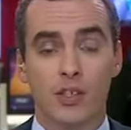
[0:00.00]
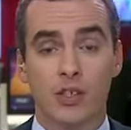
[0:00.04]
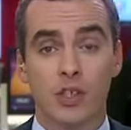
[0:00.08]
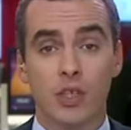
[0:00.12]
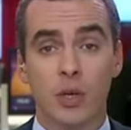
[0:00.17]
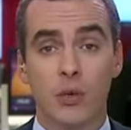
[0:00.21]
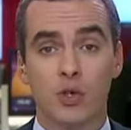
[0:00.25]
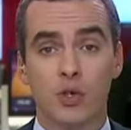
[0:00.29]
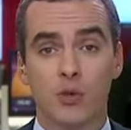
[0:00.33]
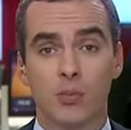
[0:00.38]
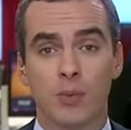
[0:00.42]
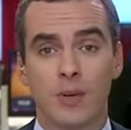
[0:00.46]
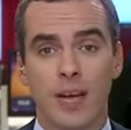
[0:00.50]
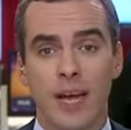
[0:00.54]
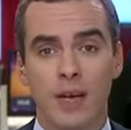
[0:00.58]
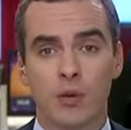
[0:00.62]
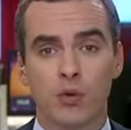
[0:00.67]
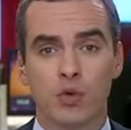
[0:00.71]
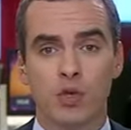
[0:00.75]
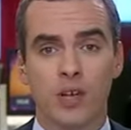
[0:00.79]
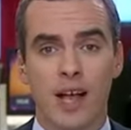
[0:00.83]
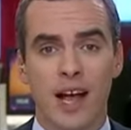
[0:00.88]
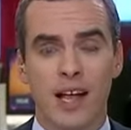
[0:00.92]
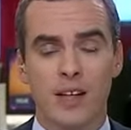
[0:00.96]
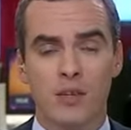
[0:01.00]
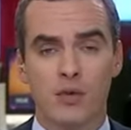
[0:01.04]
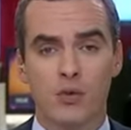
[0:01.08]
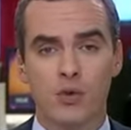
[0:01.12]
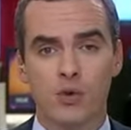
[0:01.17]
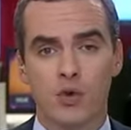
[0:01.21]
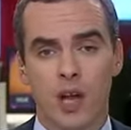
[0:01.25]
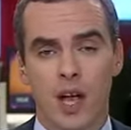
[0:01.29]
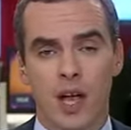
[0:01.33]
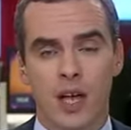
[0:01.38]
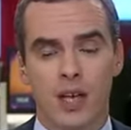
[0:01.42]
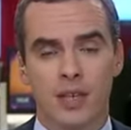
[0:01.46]
Estão a disparar os
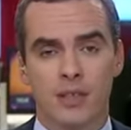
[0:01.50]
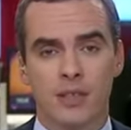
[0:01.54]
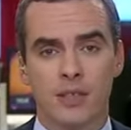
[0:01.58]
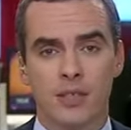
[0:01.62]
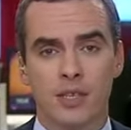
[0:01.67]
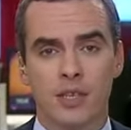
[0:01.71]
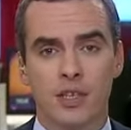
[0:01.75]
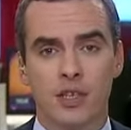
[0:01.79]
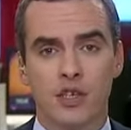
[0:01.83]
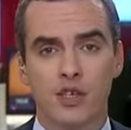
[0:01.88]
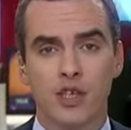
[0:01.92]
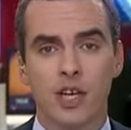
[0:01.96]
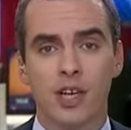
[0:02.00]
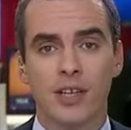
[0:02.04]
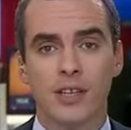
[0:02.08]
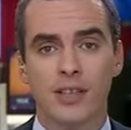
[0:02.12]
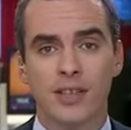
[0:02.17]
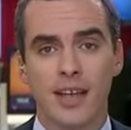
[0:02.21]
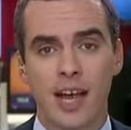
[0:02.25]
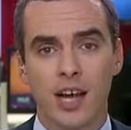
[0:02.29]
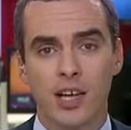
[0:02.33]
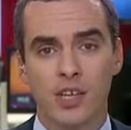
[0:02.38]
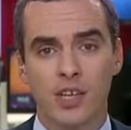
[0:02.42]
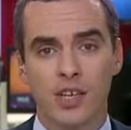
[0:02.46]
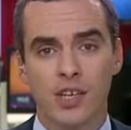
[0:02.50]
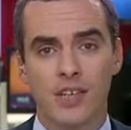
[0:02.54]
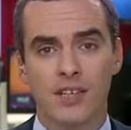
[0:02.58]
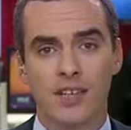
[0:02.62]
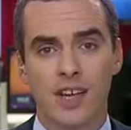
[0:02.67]
casos de chantagem